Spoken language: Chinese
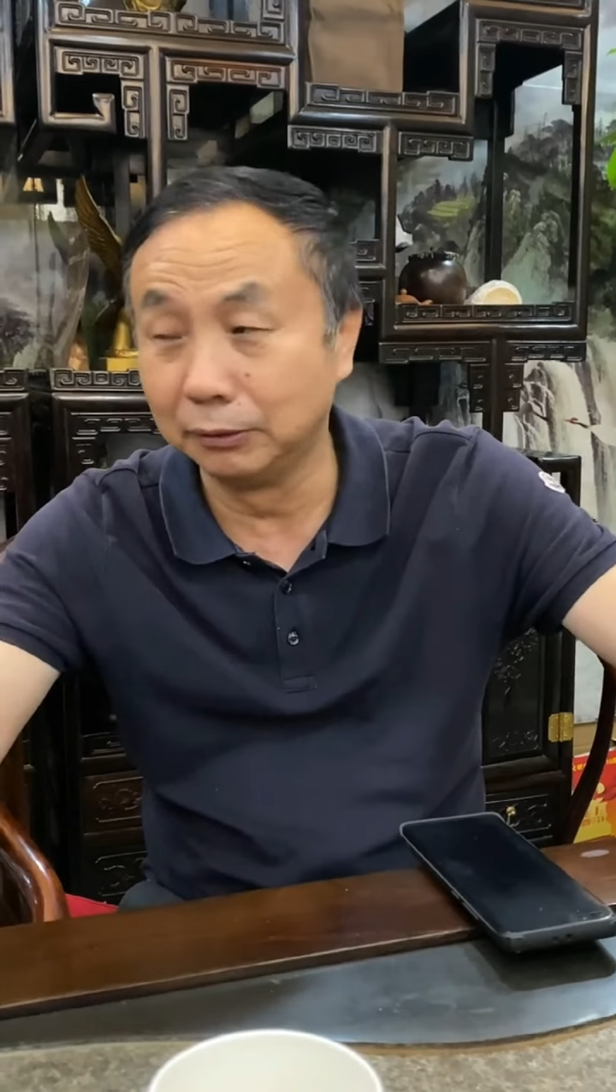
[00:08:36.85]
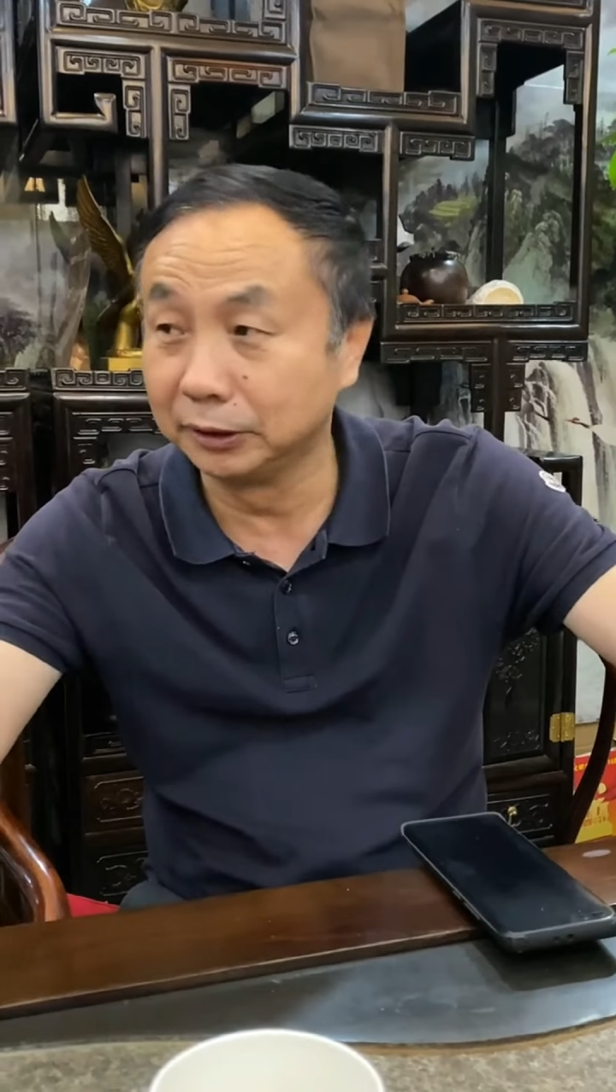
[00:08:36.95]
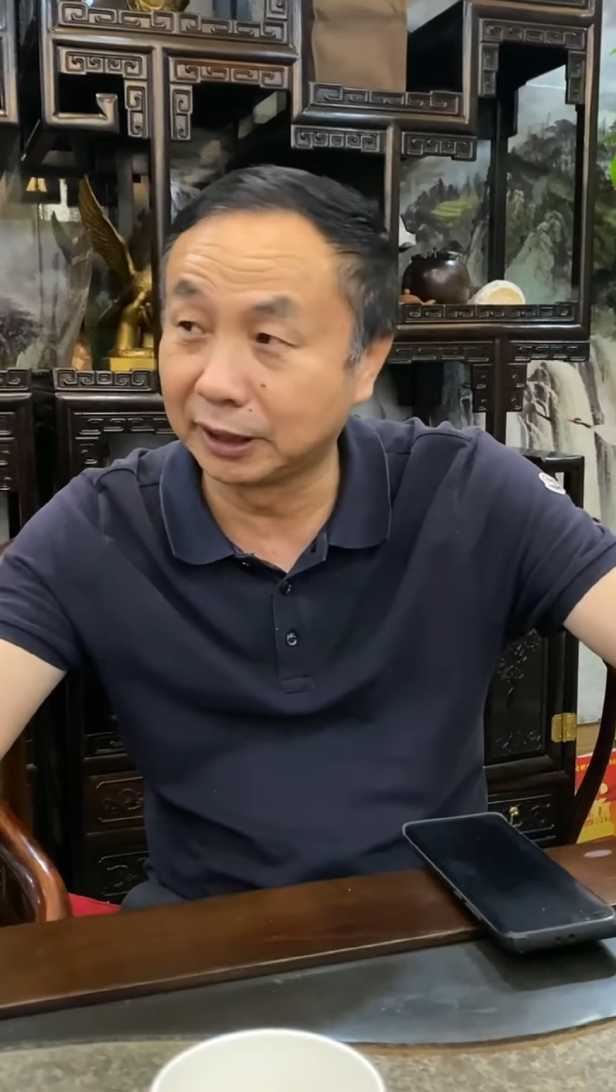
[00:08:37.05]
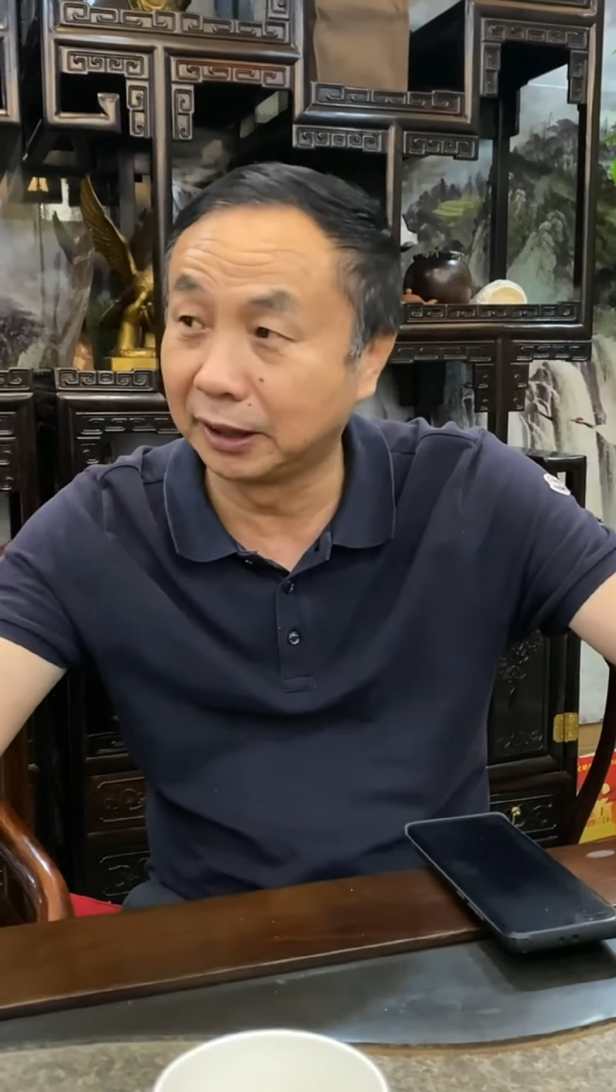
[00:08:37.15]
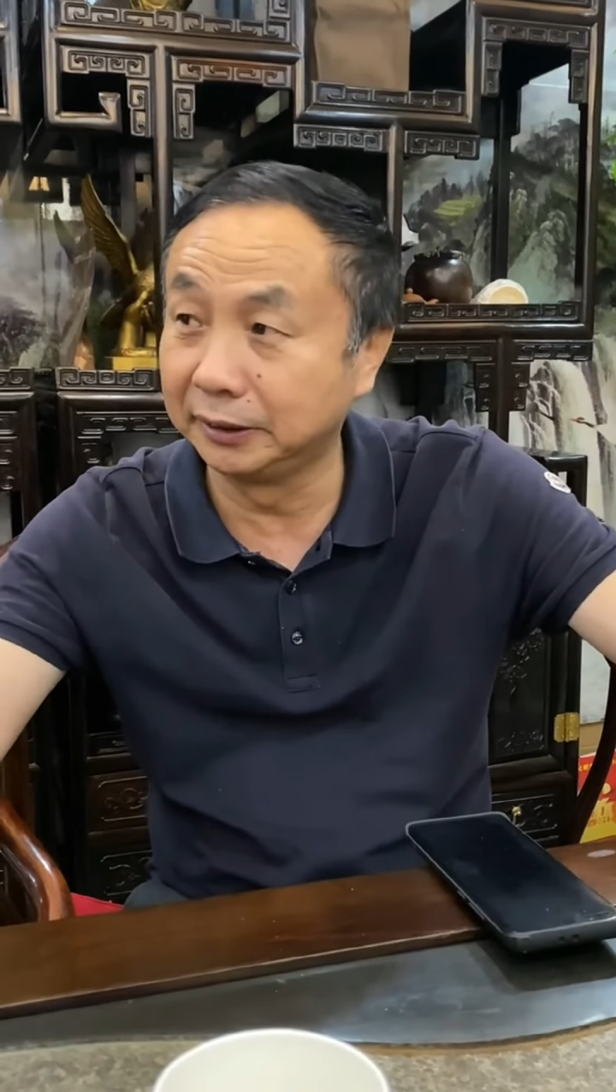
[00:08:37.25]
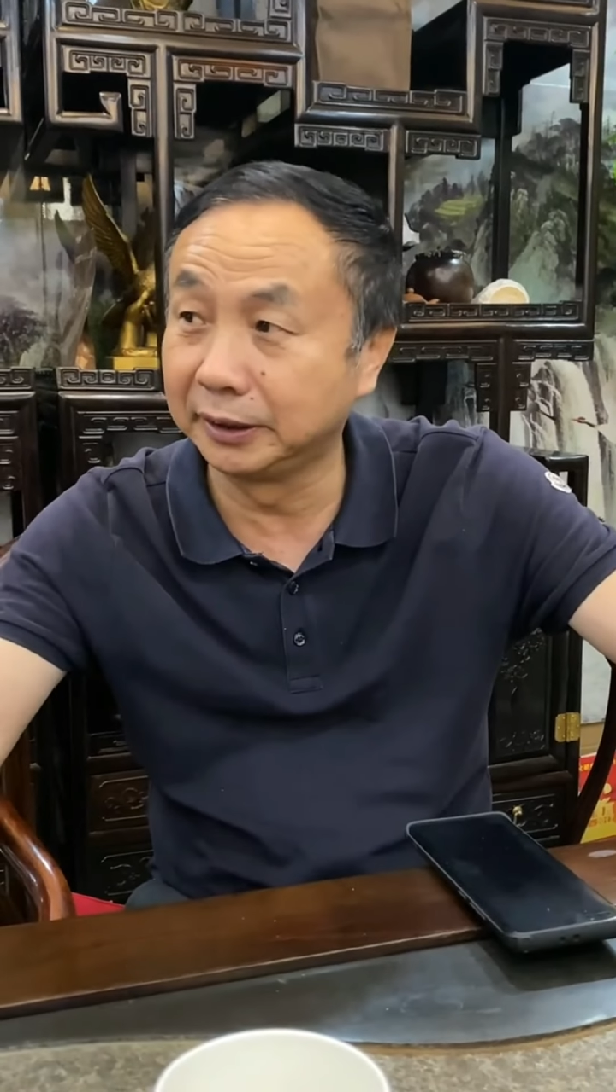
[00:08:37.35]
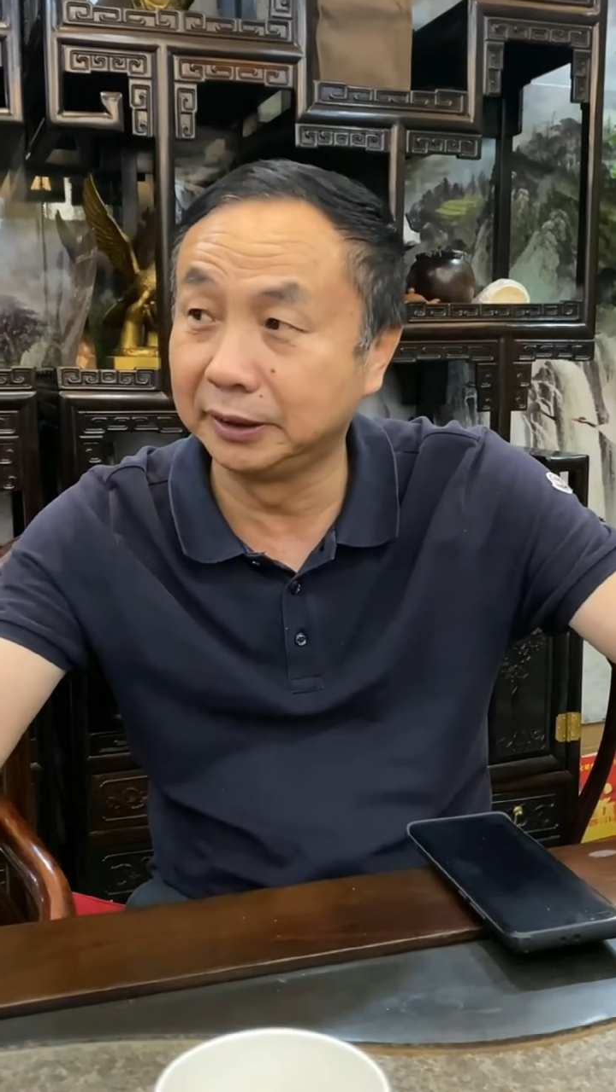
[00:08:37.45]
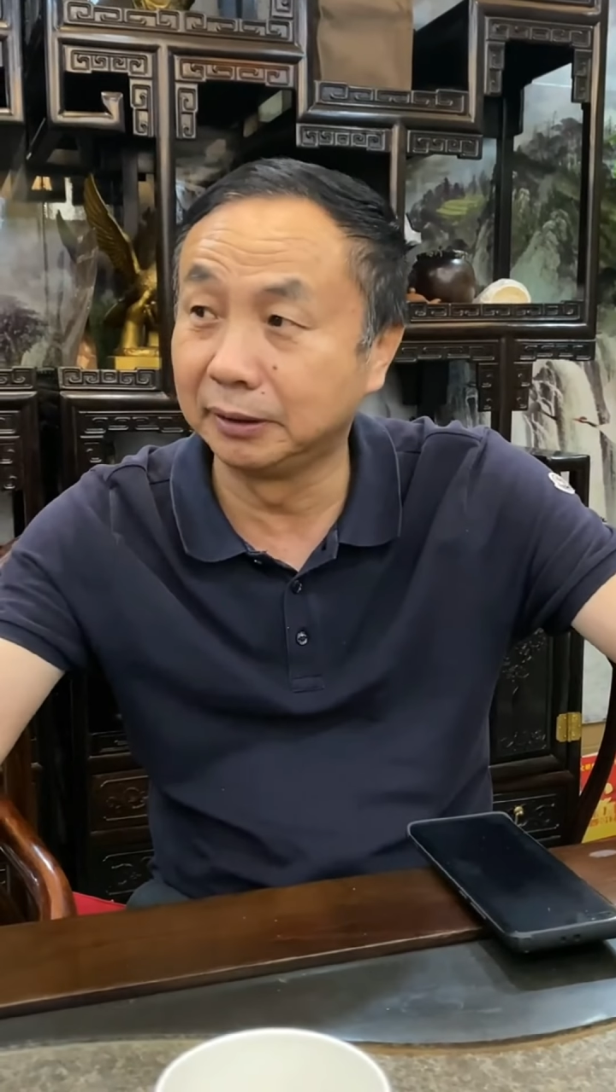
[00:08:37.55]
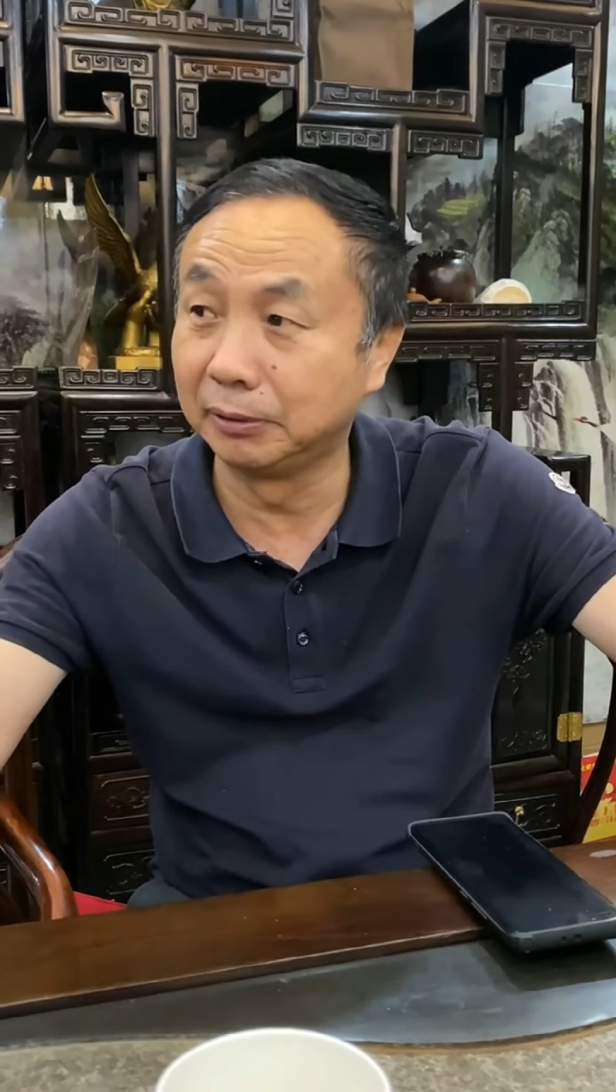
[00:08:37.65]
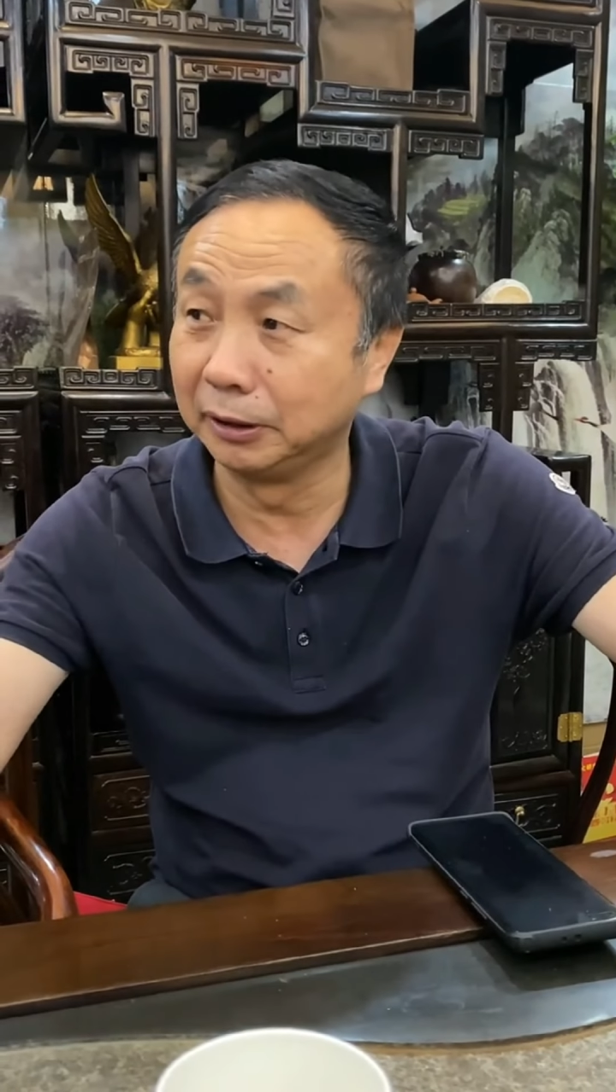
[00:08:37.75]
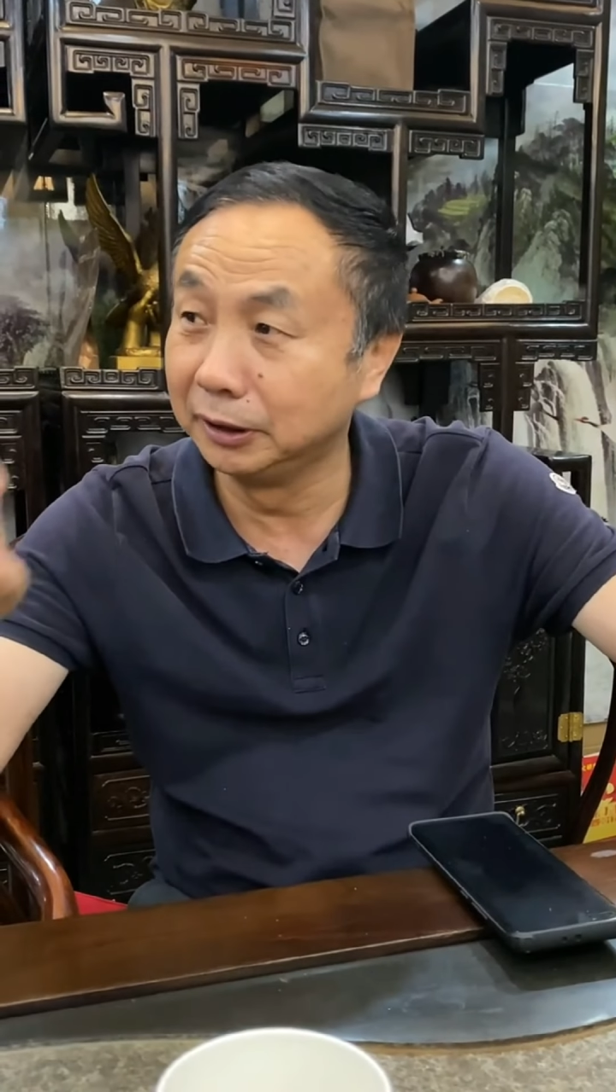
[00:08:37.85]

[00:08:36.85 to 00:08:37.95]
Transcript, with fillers: 我在家里这个地方